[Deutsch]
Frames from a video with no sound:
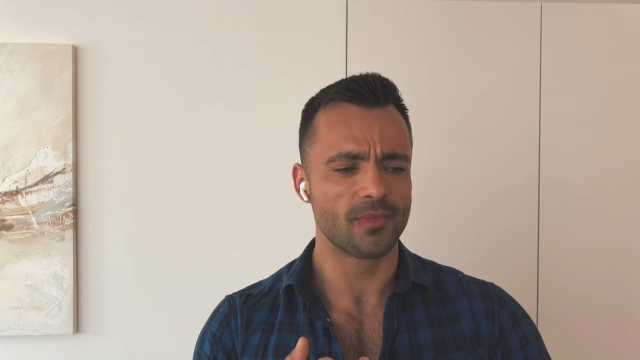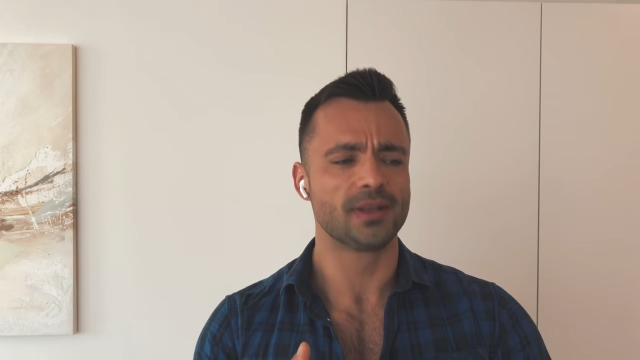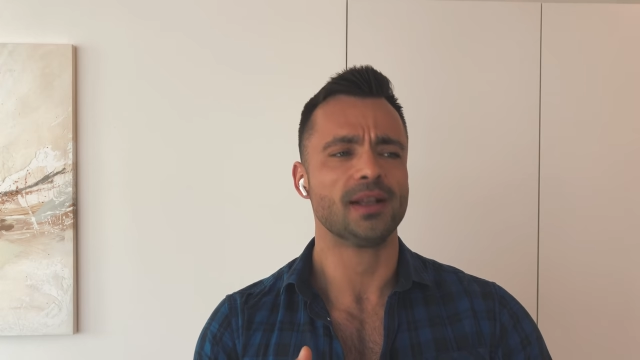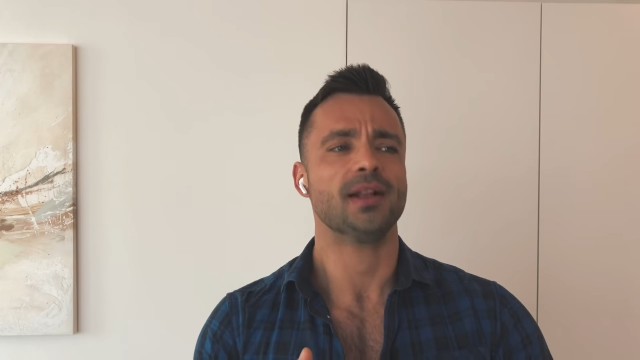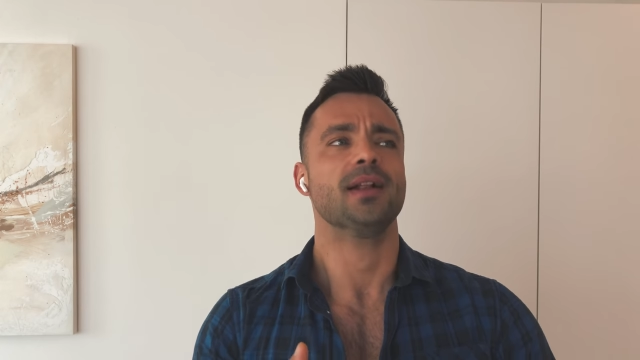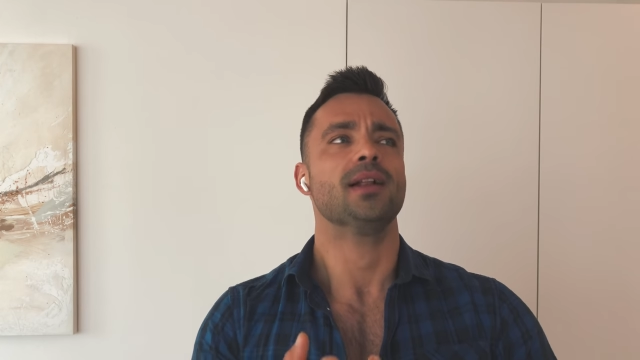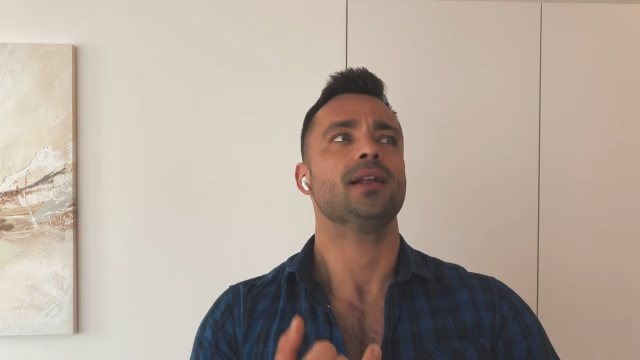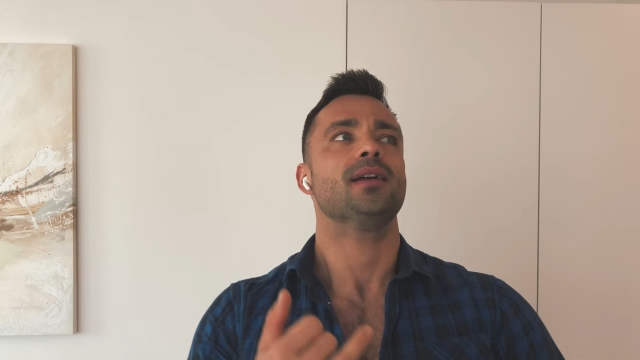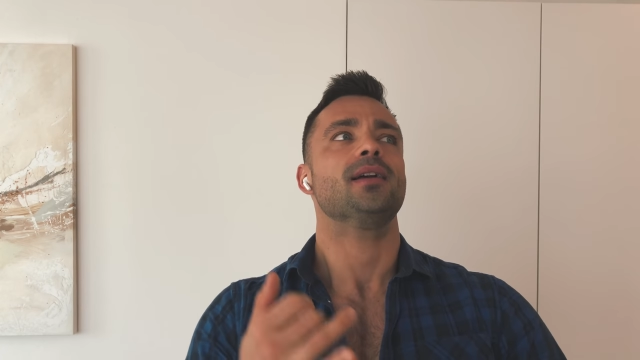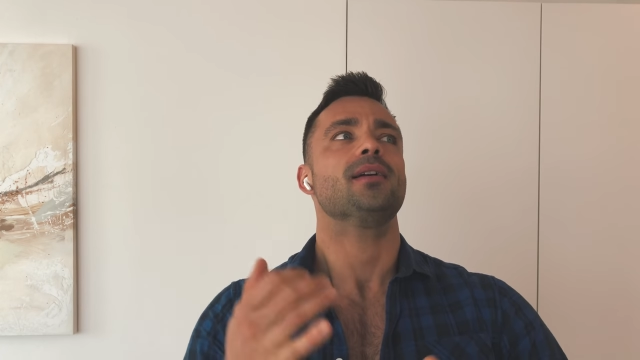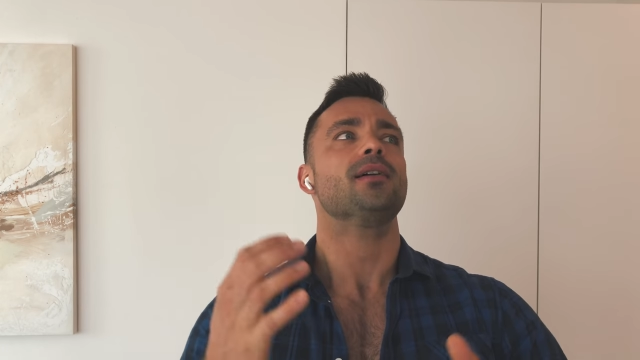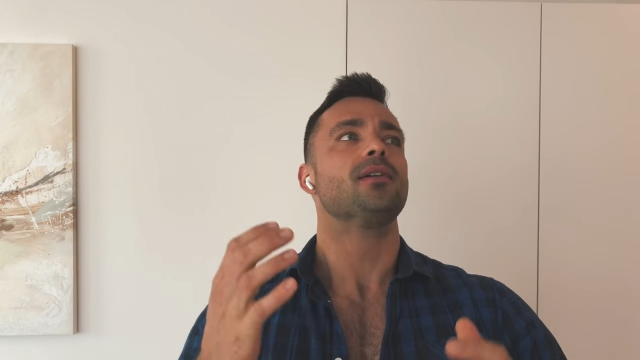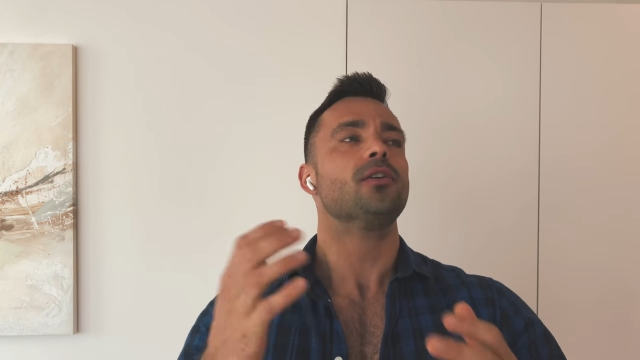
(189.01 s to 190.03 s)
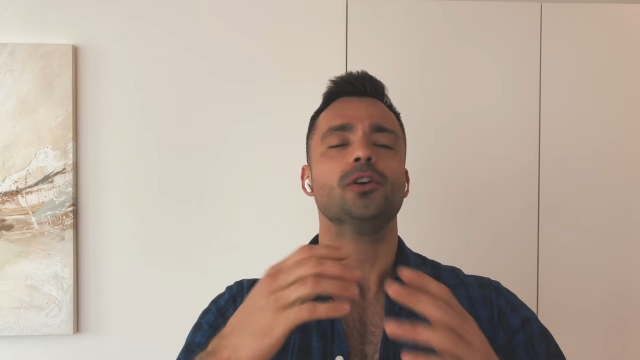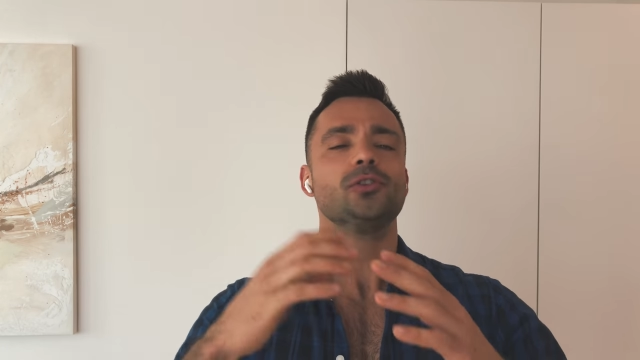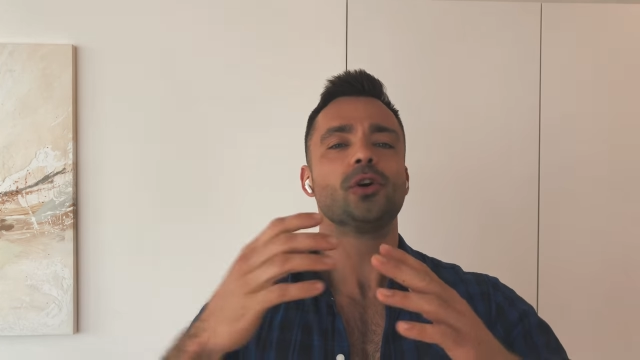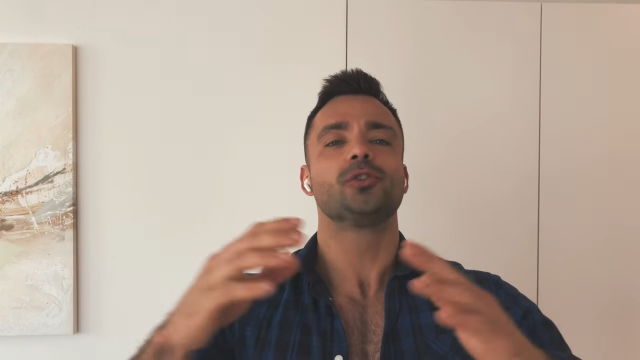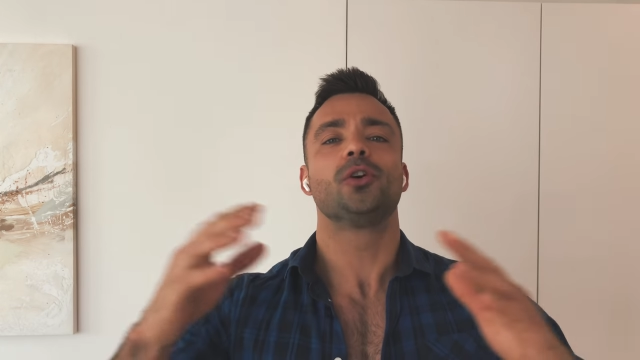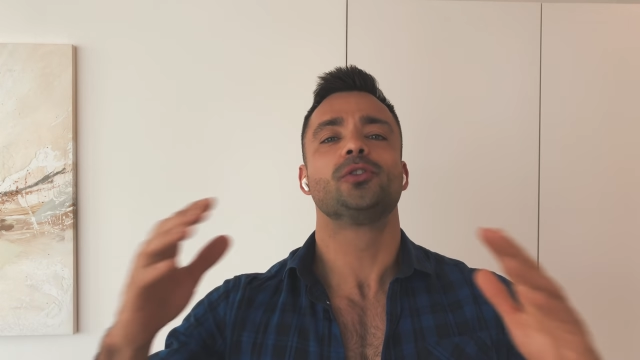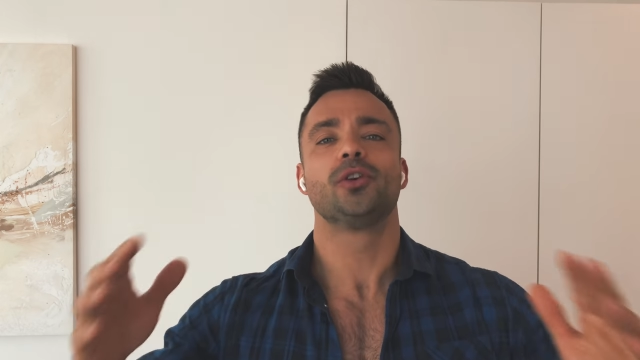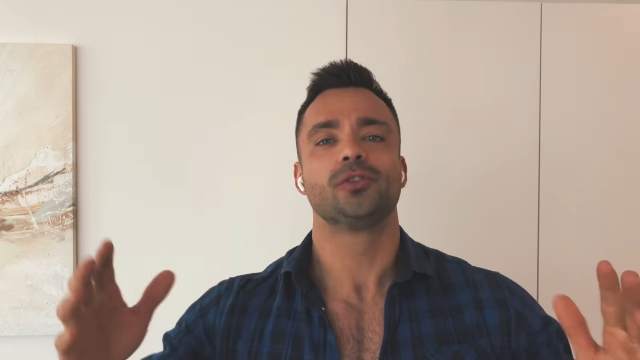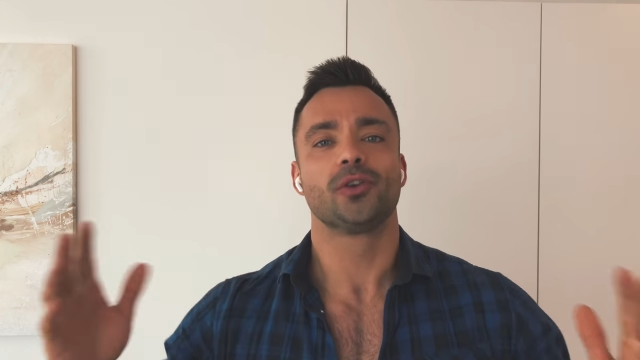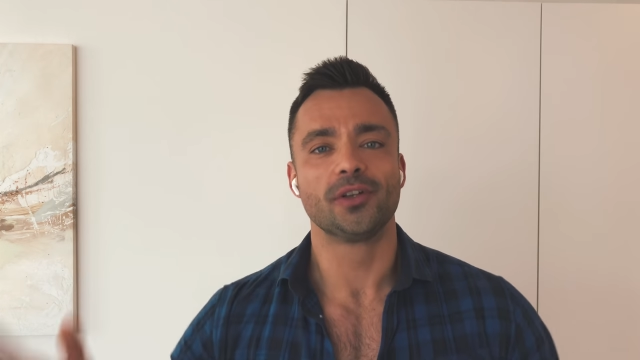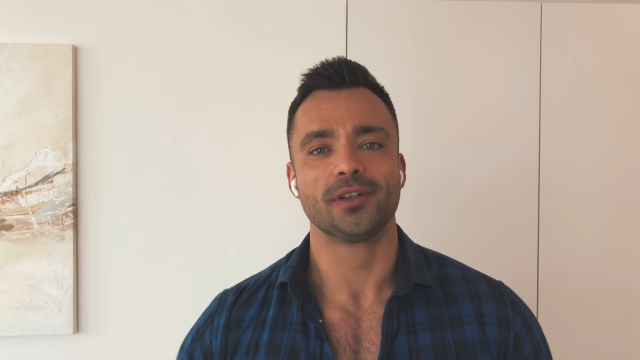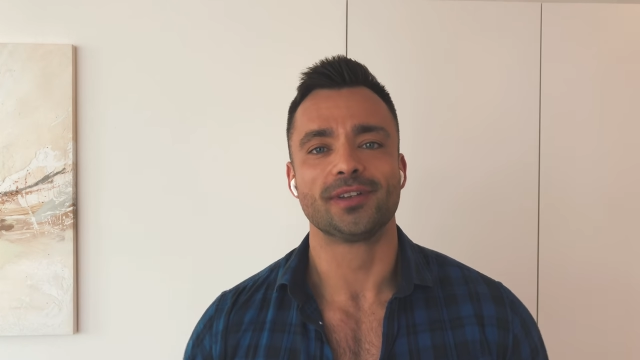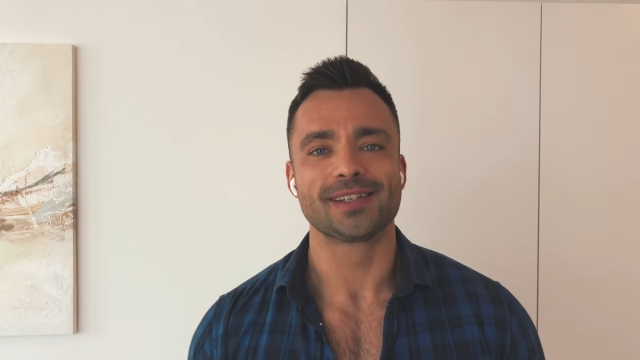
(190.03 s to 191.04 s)
mit und, und, und, und,
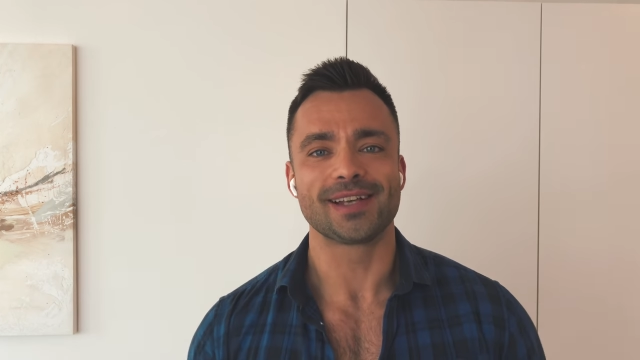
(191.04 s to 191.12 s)
und.